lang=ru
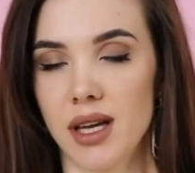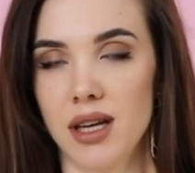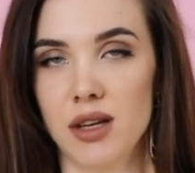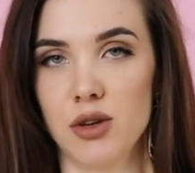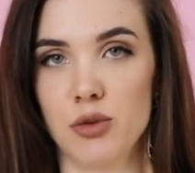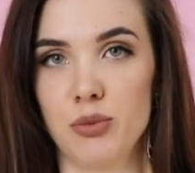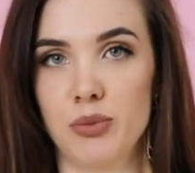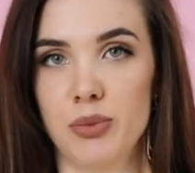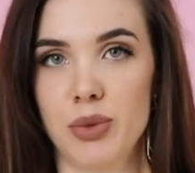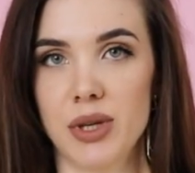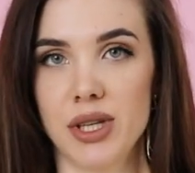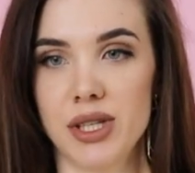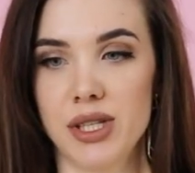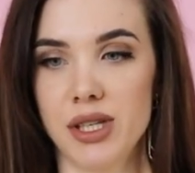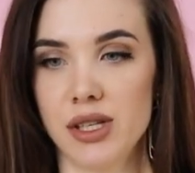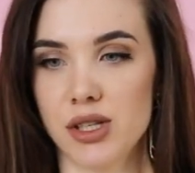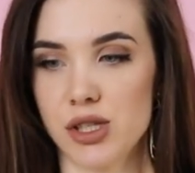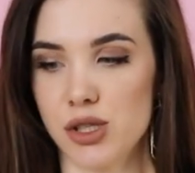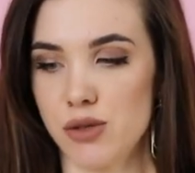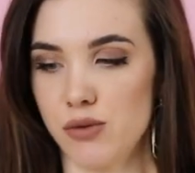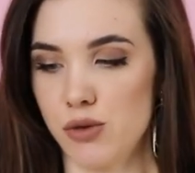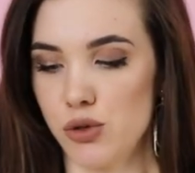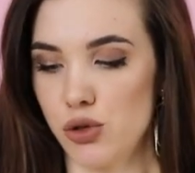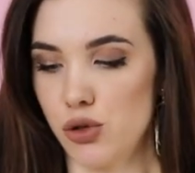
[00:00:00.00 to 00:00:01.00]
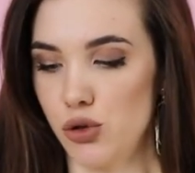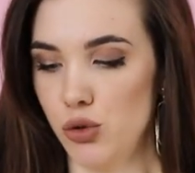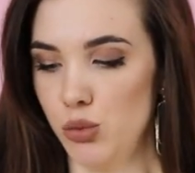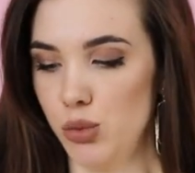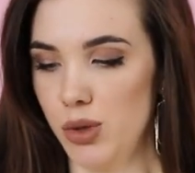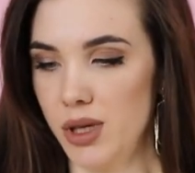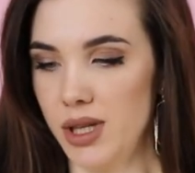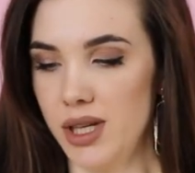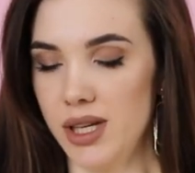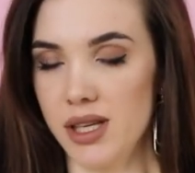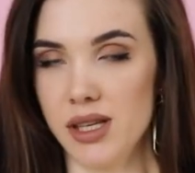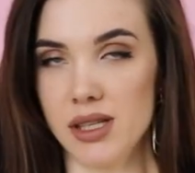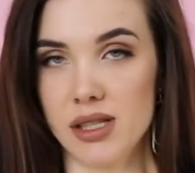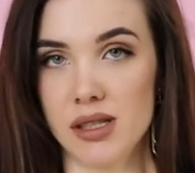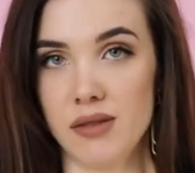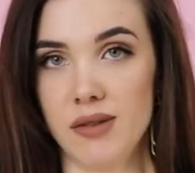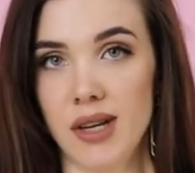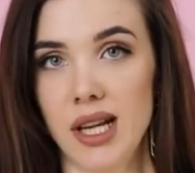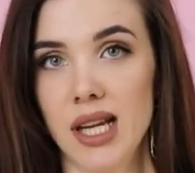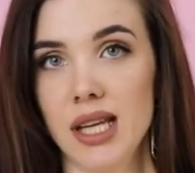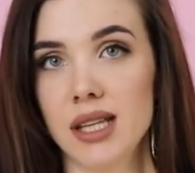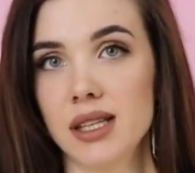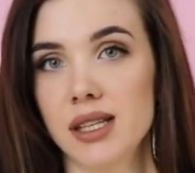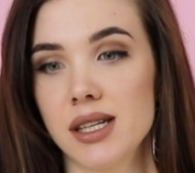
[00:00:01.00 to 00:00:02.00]
я ее придерживаю, чтобы она не
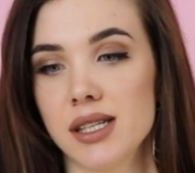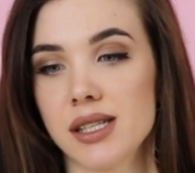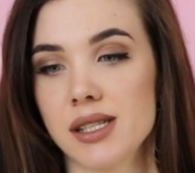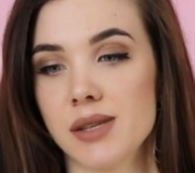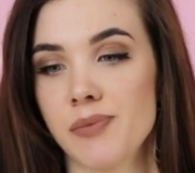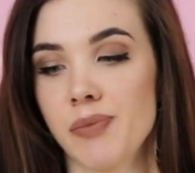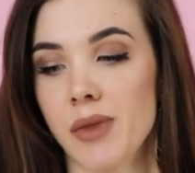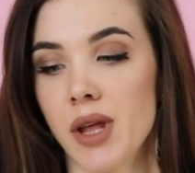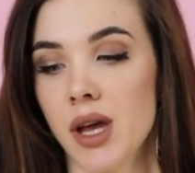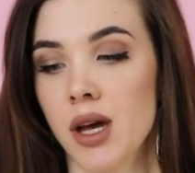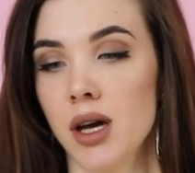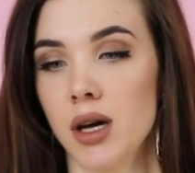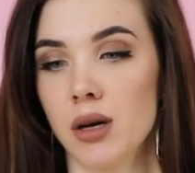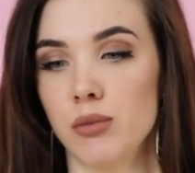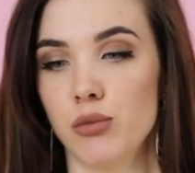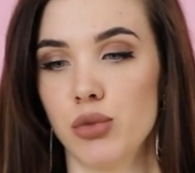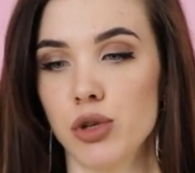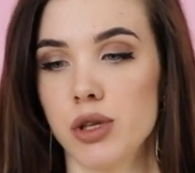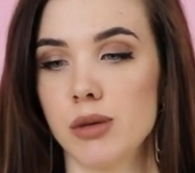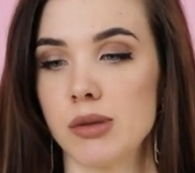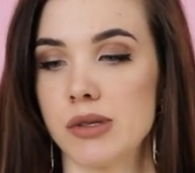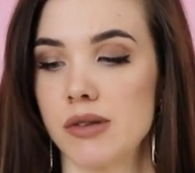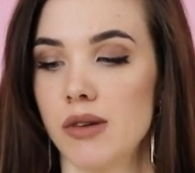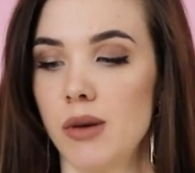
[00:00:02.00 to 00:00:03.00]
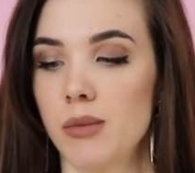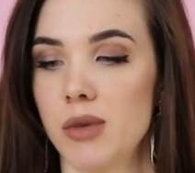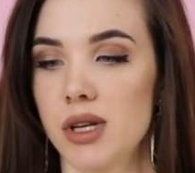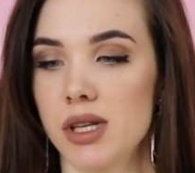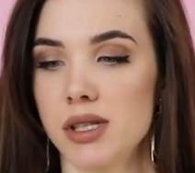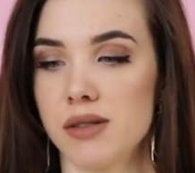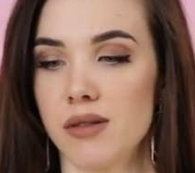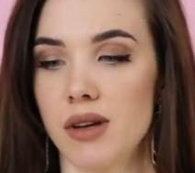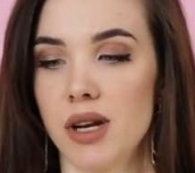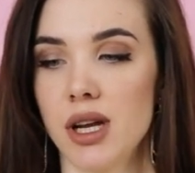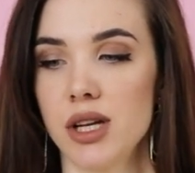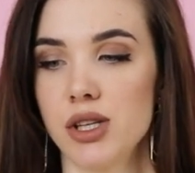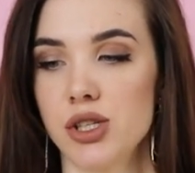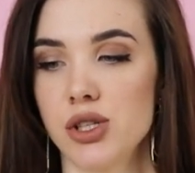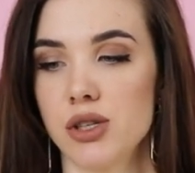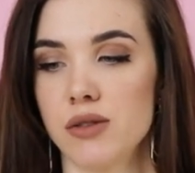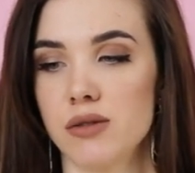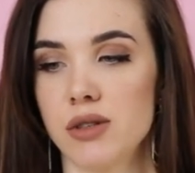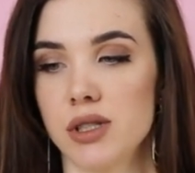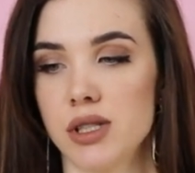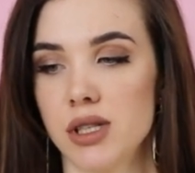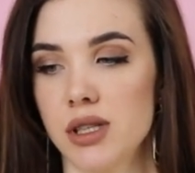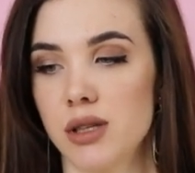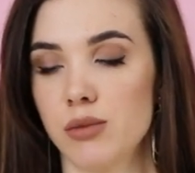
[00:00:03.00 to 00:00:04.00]
завалилась. Будем с вами
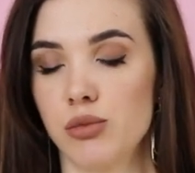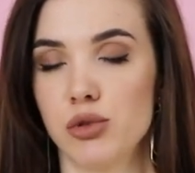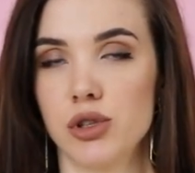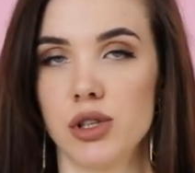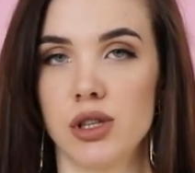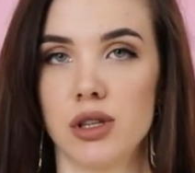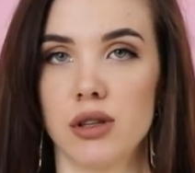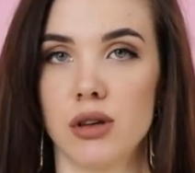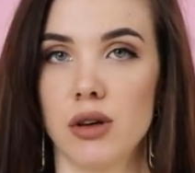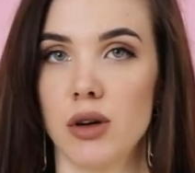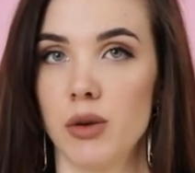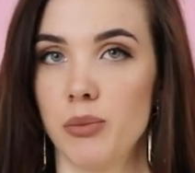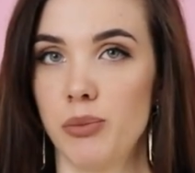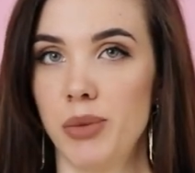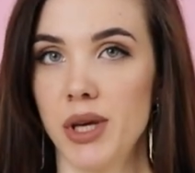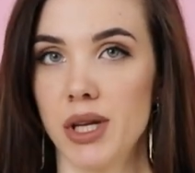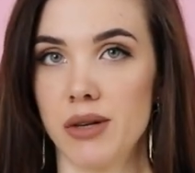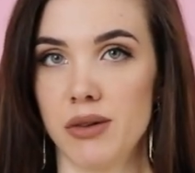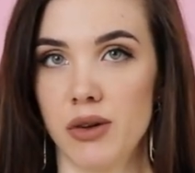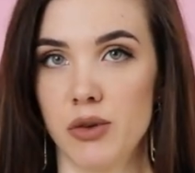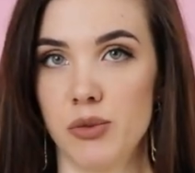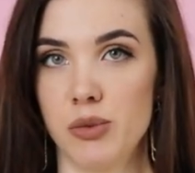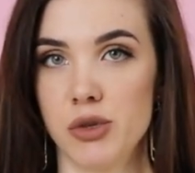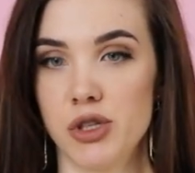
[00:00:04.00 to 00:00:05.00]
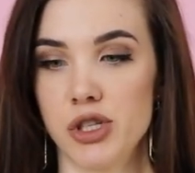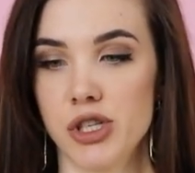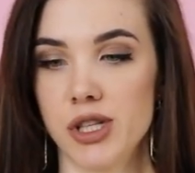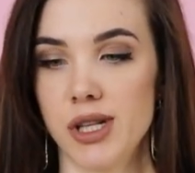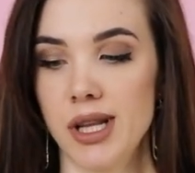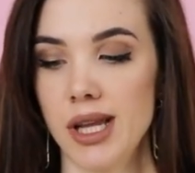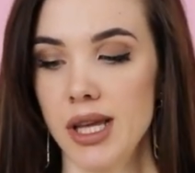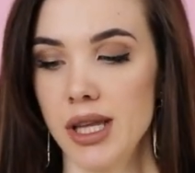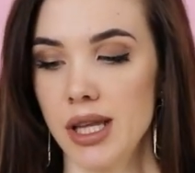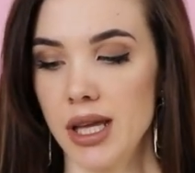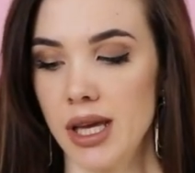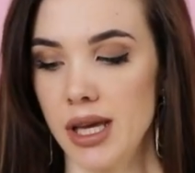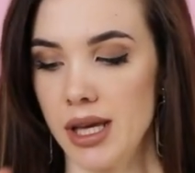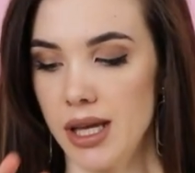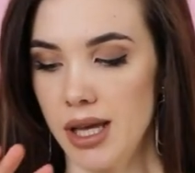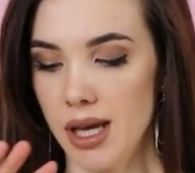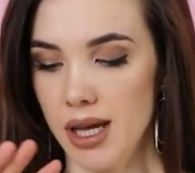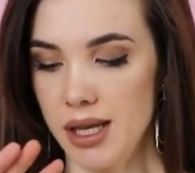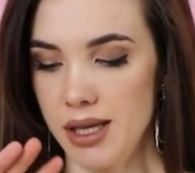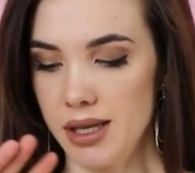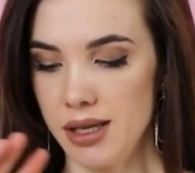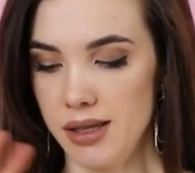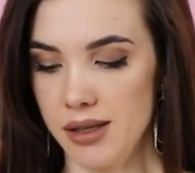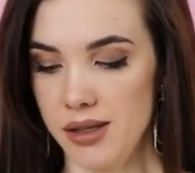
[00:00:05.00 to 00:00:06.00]
разворачивать, это будет первое впечатление,
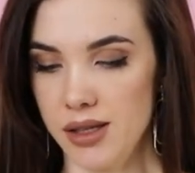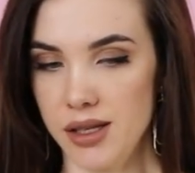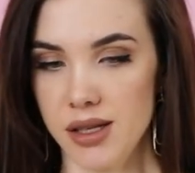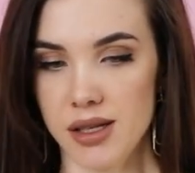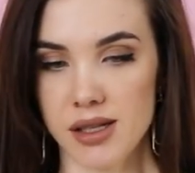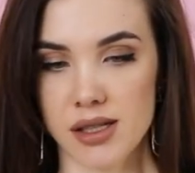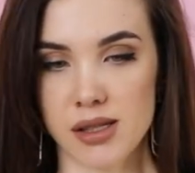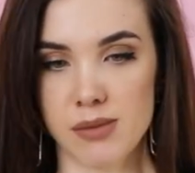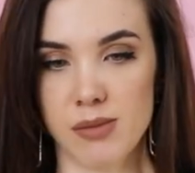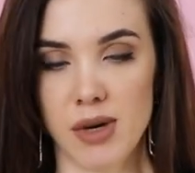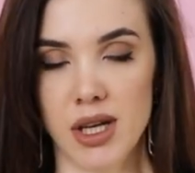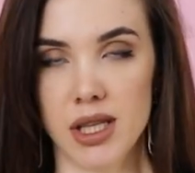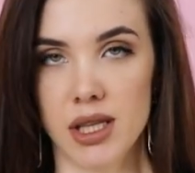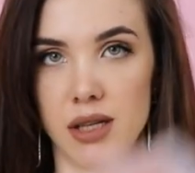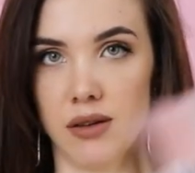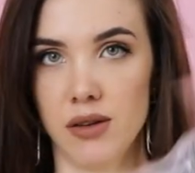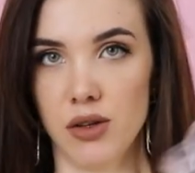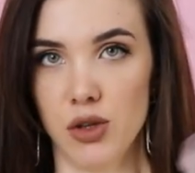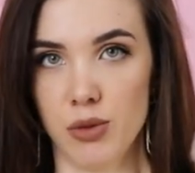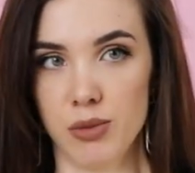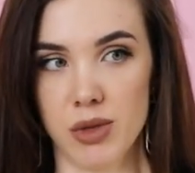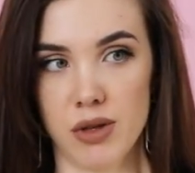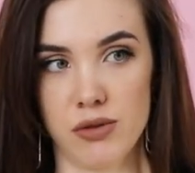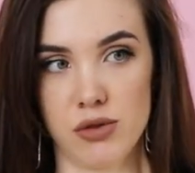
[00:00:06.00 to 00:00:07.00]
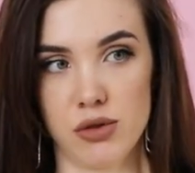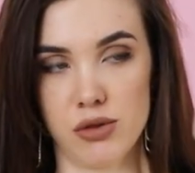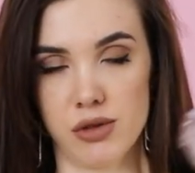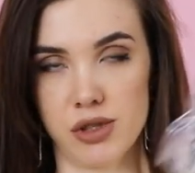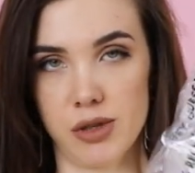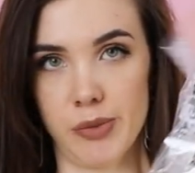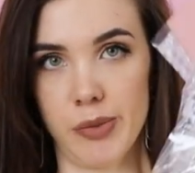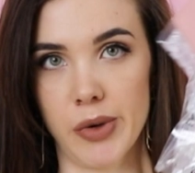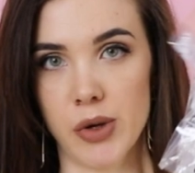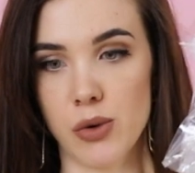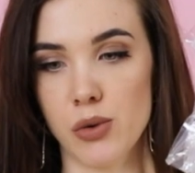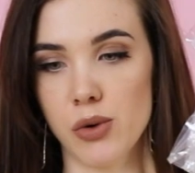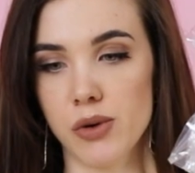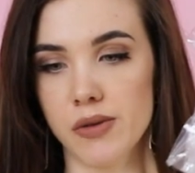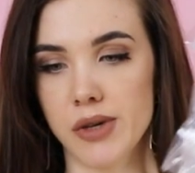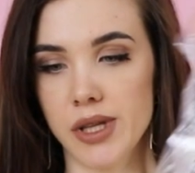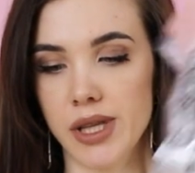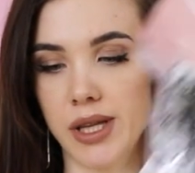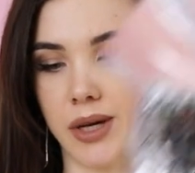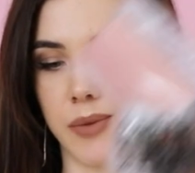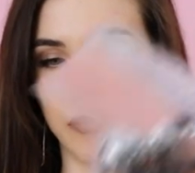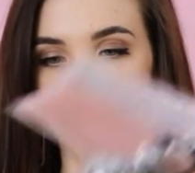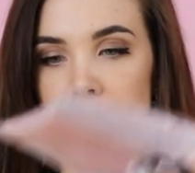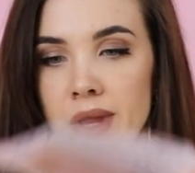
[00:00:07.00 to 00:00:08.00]
я не, не рассматривала, у меня все
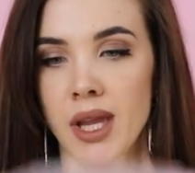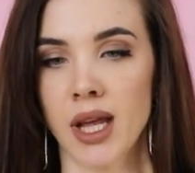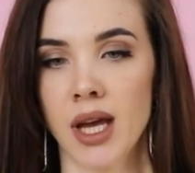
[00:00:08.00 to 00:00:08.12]
запаковано.